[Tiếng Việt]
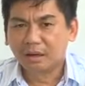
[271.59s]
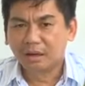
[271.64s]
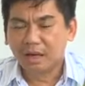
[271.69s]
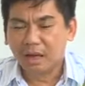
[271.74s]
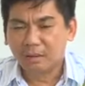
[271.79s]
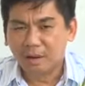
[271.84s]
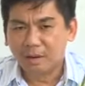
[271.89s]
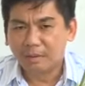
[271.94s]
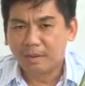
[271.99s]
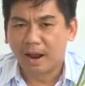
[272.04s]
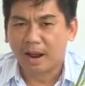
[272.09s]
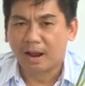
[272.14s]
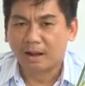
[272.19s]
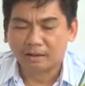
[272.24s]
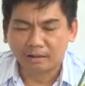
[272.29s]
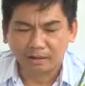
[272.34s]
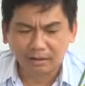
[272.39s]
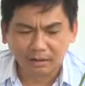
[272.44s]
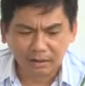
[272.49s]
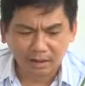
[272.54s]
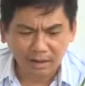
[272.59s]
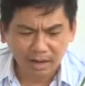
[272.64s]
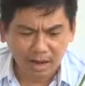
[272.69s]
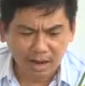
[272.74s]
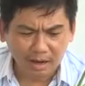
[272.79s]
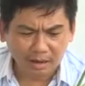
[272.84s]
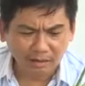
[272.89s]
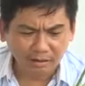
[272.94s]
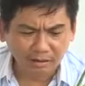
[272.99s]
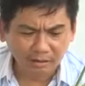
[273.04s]
lem lép hạt thì cái
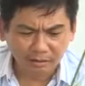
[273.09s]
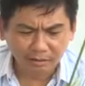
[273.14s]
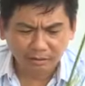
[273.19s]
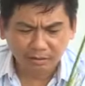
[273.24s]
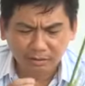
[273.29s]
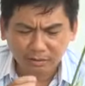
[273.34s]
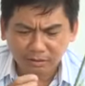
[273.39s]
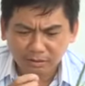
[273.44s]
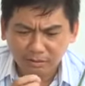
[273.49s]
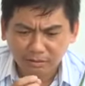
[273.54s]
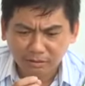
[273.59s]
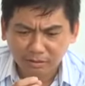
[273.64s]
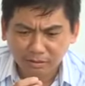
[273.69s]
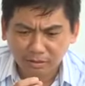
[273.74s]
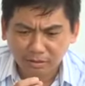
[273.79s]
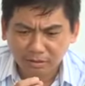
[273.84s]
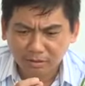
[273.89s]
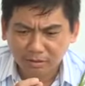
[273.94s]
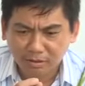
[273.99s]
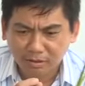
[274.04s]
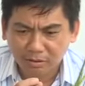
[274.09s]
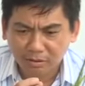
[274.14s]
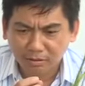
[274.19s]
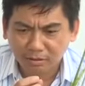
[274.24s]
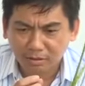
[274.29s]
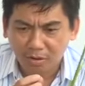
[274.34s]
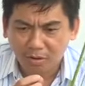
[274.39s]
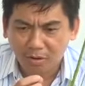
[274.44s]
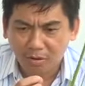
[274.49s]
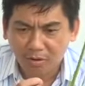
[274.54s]
hạt nó, nó
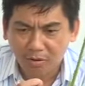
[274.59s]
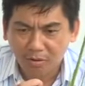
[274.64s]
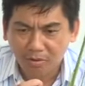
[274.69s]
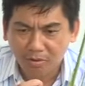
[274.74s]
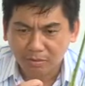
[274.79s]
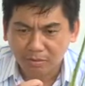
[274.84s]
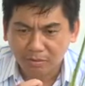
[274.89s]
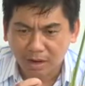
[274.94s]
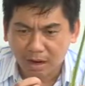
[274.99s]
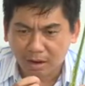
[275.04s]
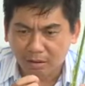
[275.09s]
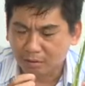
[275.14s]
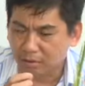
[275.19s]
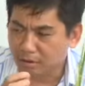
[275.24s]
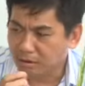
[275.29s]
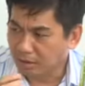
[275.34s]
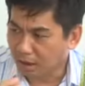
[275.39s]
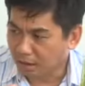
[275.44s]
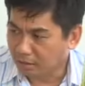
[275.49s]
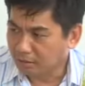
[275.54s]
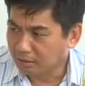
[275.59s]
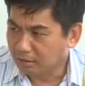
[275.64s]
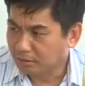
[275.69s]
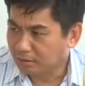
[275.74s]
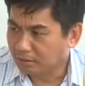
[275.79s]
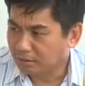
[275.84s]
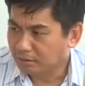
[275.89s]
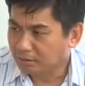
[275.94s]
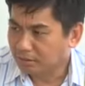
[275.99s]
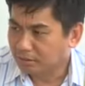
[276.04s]
vô gạo lưng lửng
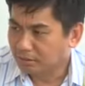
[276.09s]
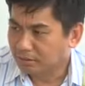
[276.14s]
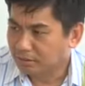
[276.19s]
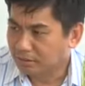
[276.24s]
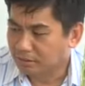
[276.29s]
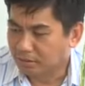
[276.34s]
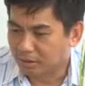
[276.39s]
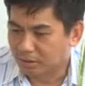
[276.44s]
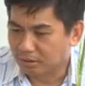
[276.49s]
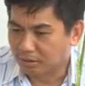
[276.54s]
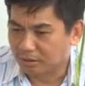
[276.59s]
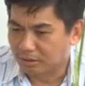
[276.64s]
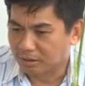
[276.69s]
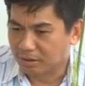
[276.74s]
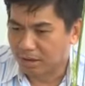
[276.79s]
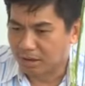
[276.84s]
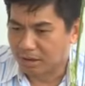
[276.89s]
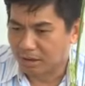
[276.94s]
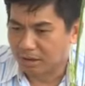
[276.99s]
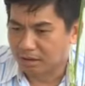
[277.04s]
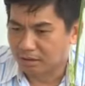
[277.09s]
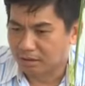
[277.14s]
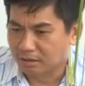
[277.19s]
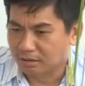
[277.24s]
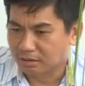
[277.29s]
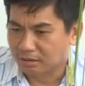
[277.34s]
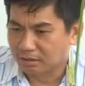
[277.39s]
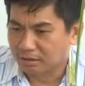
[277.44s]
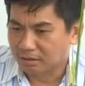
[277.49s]
rồi à,